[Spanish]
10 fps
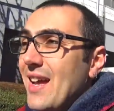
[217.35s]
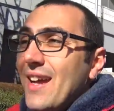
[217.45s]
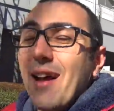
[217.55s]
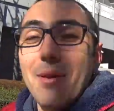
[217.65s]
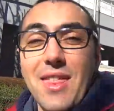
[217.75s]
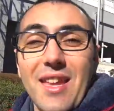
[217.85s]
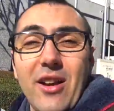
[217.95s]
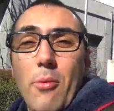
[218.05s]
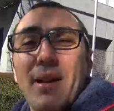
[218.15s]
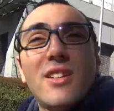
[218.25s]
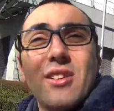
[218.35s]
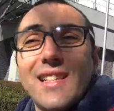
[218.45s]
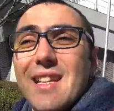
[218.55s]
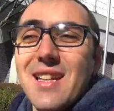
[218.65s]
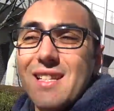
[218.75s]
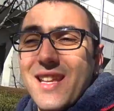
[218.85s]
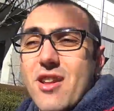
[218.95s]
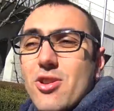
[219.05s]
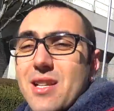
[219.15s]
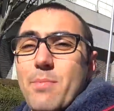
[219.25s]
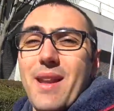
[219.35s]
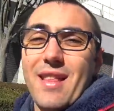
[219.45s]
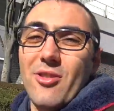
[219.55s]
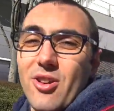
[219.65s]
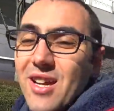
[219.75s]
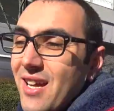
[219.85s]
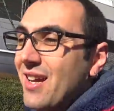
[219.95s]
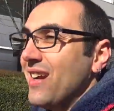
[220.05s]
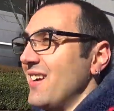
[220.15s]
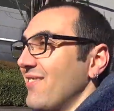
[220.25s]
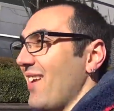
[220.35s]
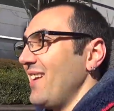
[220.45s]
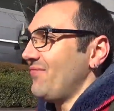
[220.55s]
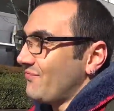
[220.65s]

que había cinco personas detrás de ellos esperando. ¿Vale?